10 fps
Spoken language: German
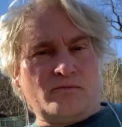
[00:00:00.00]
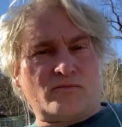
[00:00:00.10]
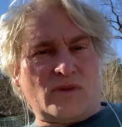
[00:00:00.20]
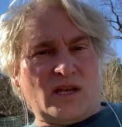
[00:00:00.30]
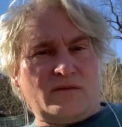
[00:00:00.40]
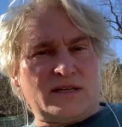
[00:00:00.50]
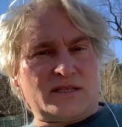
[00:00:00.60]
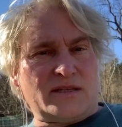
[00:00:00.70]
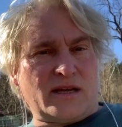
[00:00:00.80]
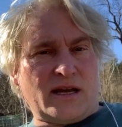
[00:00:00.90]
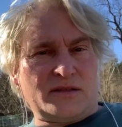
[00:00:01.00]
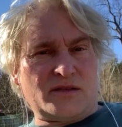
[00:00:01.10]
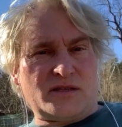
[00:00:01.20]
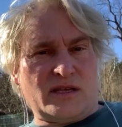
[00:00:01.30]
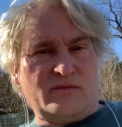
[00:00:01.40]
Innerweis ist ja kein
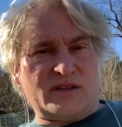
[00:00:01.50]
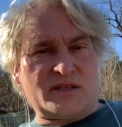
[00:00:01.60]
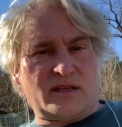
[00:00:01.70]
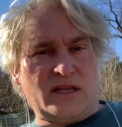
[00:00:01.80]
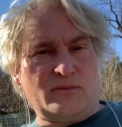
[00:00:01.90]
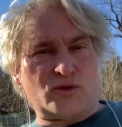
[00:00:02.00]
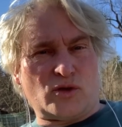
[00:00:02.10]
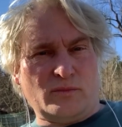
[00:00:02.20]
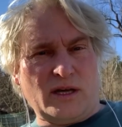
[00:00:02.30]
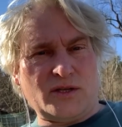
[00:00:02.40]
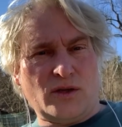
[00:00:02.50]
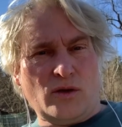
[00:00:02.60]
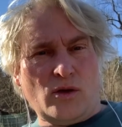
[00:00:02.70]
System, was dein Leben schön macht,